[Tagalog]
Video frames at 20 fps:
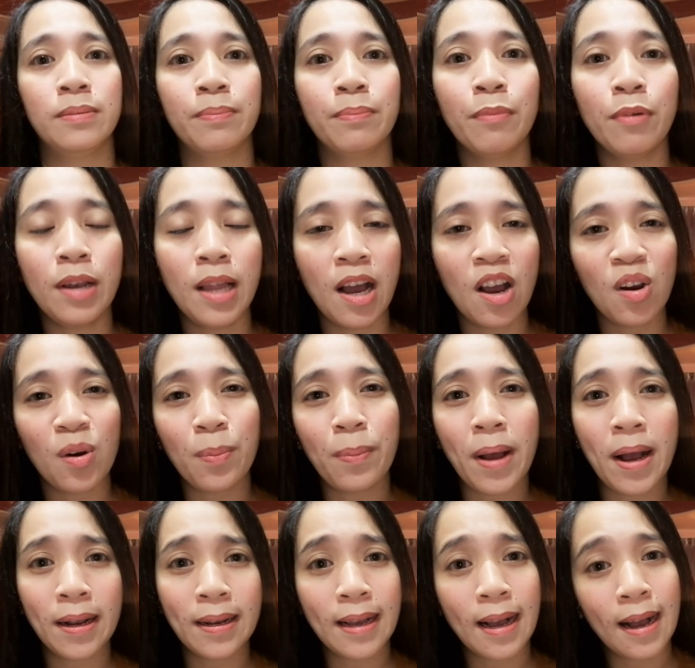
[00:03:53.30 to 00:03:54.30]
mula
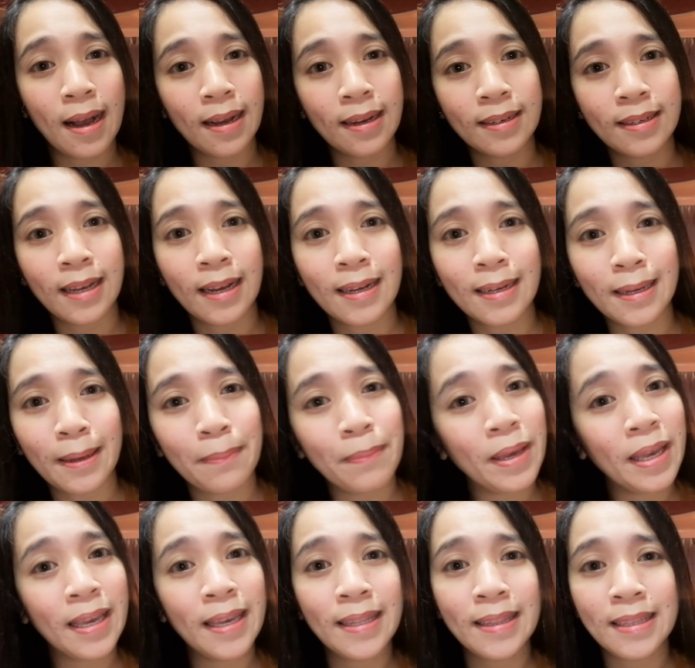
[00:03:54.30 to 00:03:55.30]
umaga hanggang
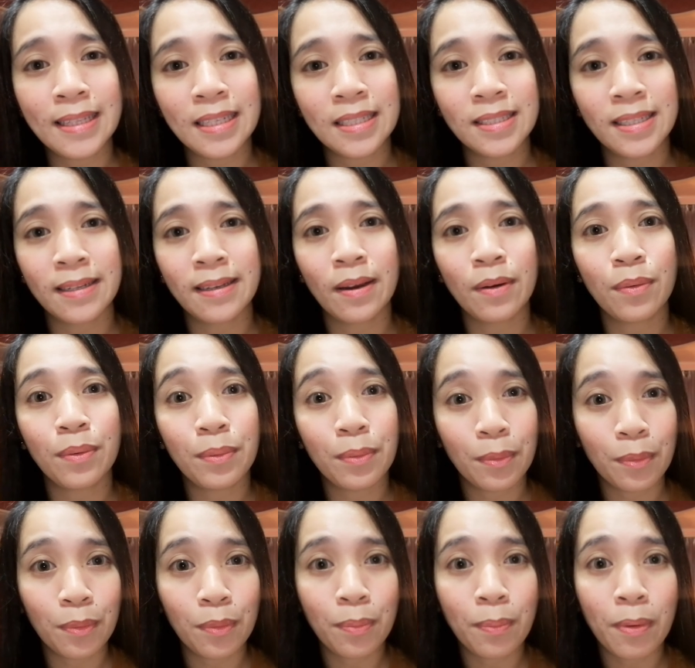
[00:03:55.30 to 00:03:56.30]
gabi, hindi siya
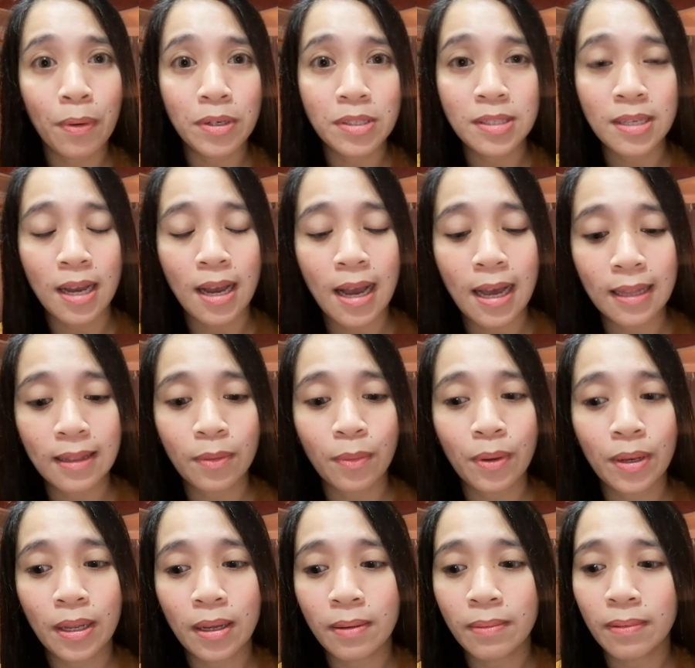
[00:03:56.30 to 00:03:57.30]
nauubos at
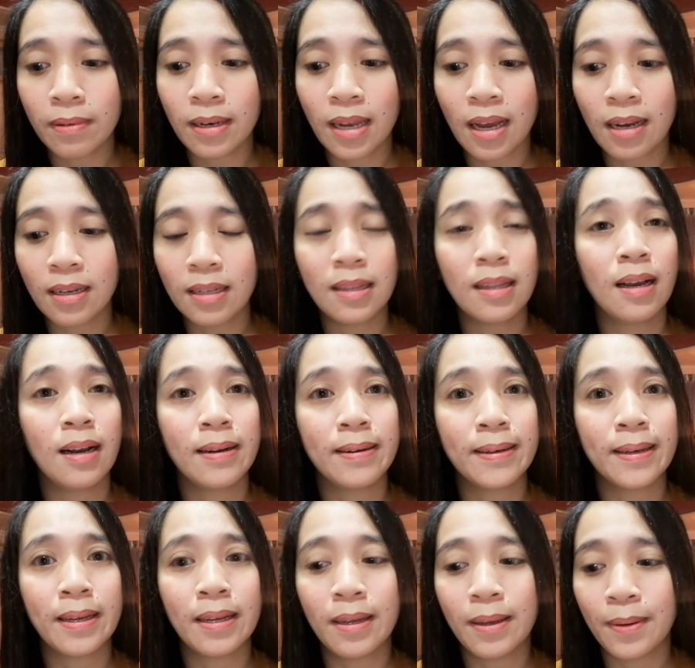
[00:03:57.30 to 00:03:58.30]
walang lag-lag.
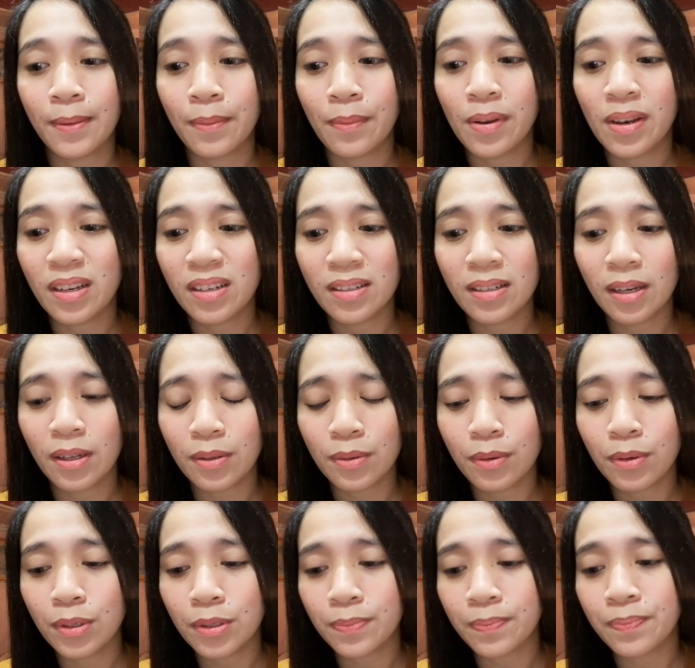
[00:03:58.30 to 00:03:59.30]
Walang
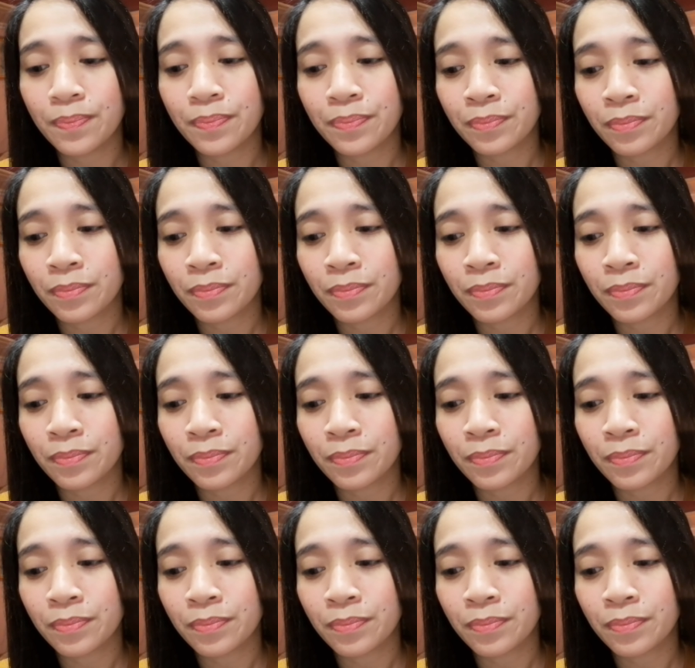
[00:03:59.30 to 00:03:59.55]
ganun.